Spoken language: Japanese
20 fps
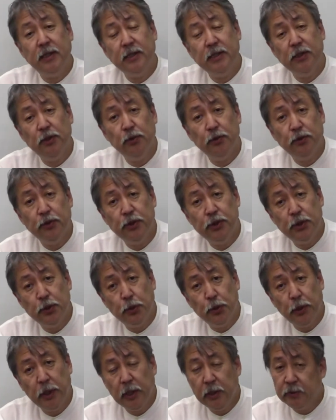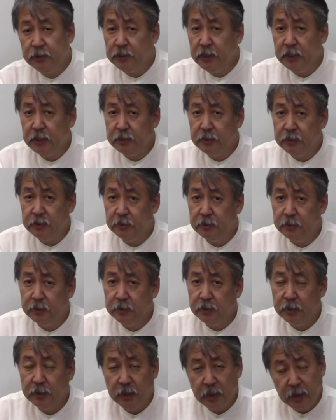差値 65A の算数、
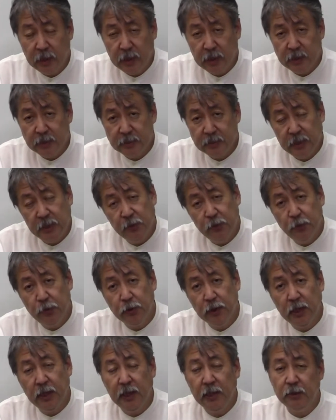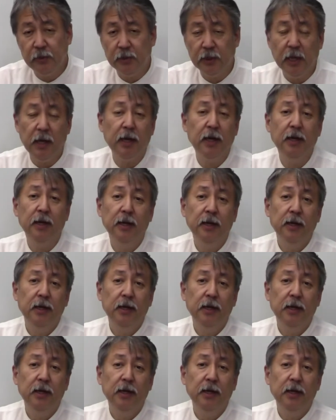えー、正方形のね、